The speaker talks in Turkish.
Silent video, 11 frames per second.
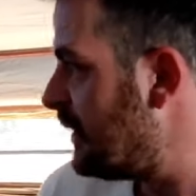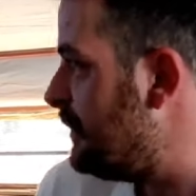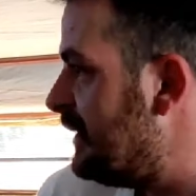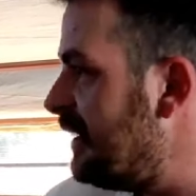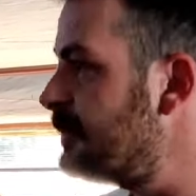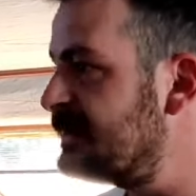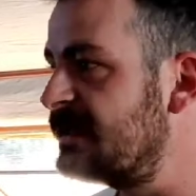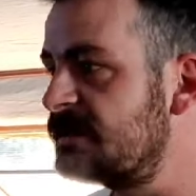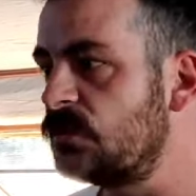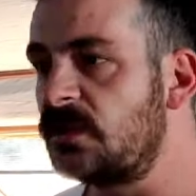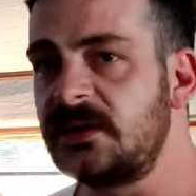İşte
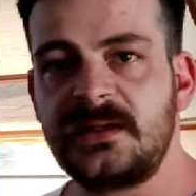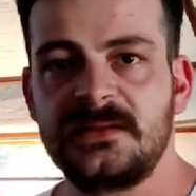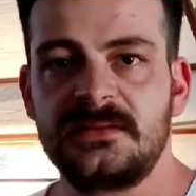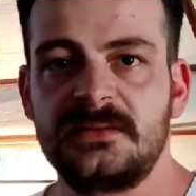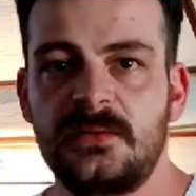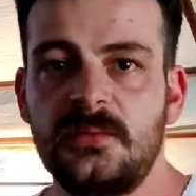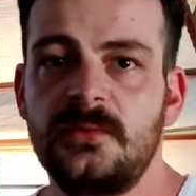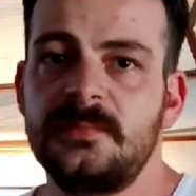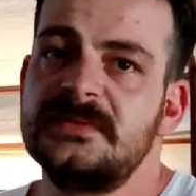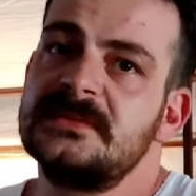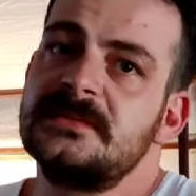1.78 oran aldık. Bu
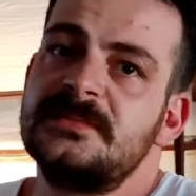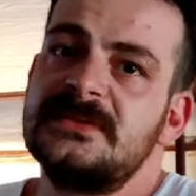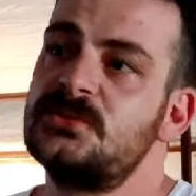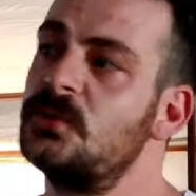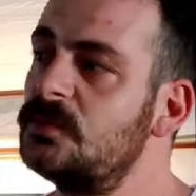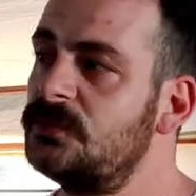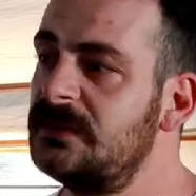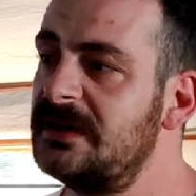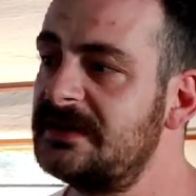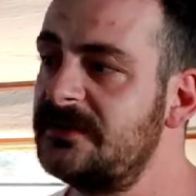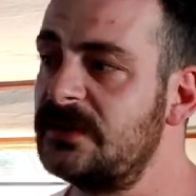çok bizi, bizi çok mutlu
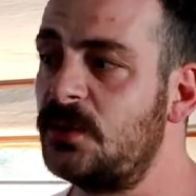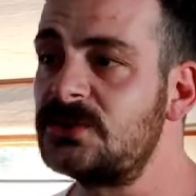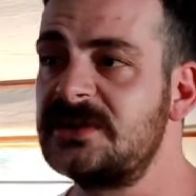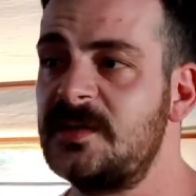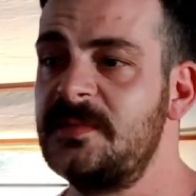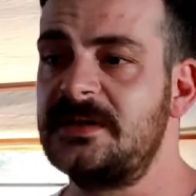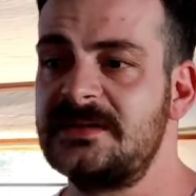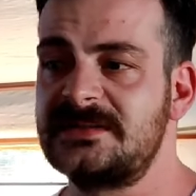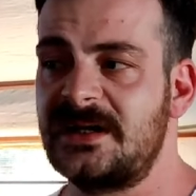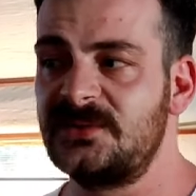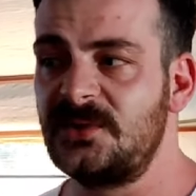etti Abi, borçlanmaları
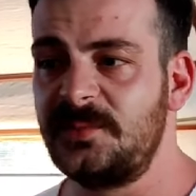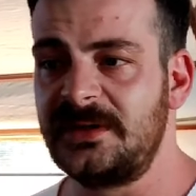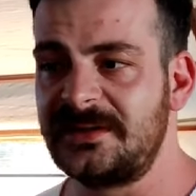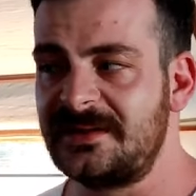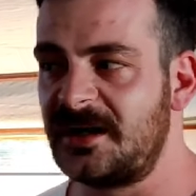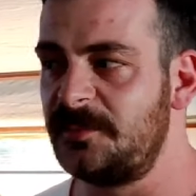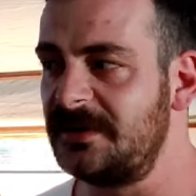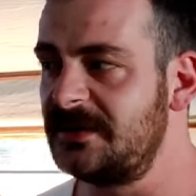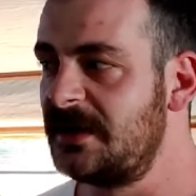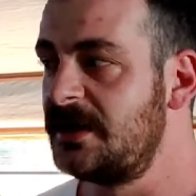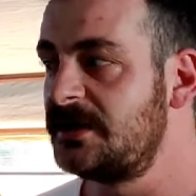dışarıda olmalarına rağmen.
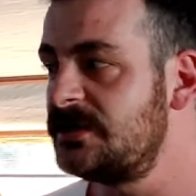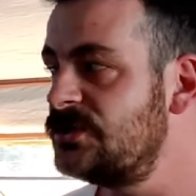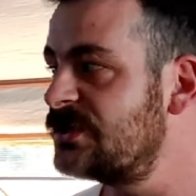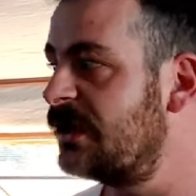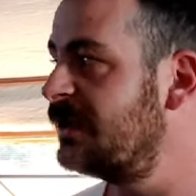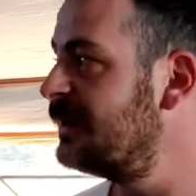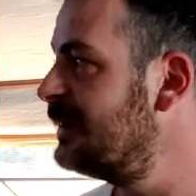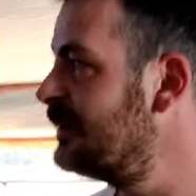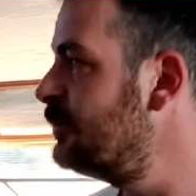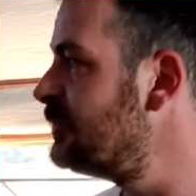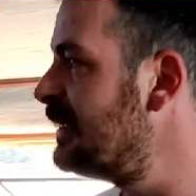İnşallah
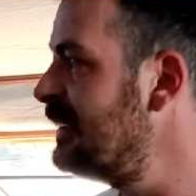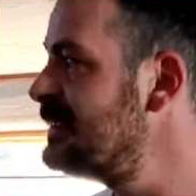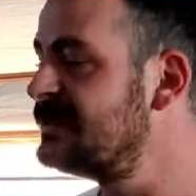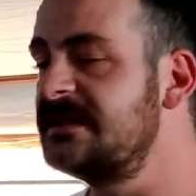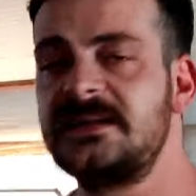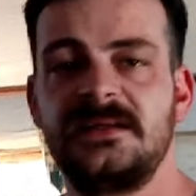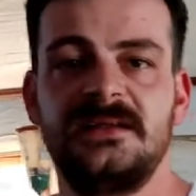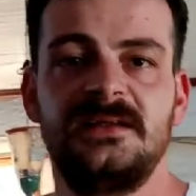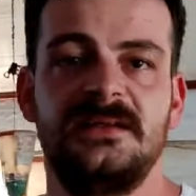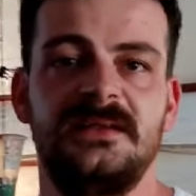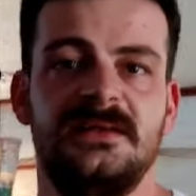e, bu sene işte e,
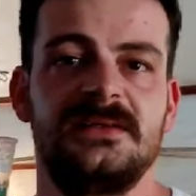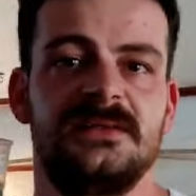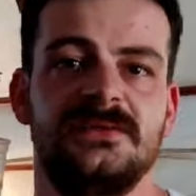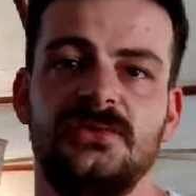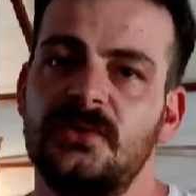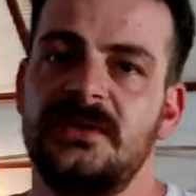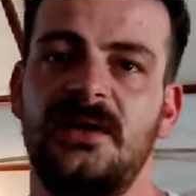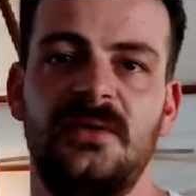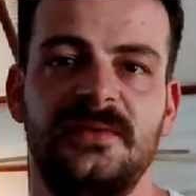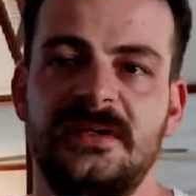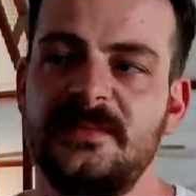çok
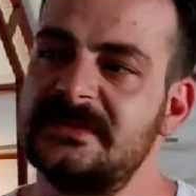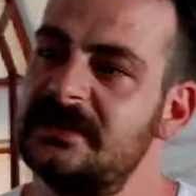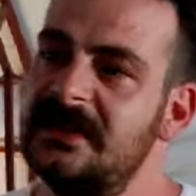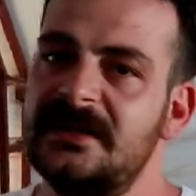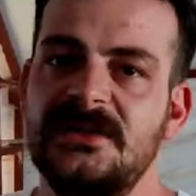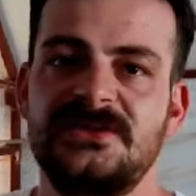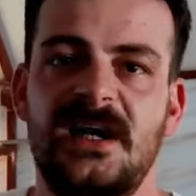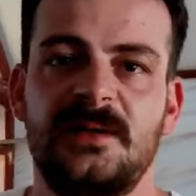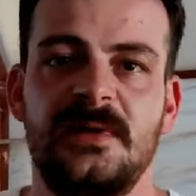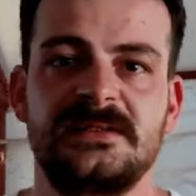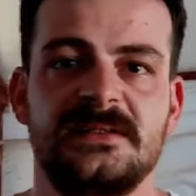daha onları... Biz
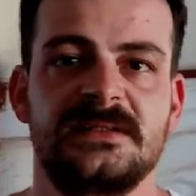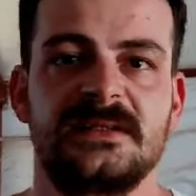İkizlikteki orandan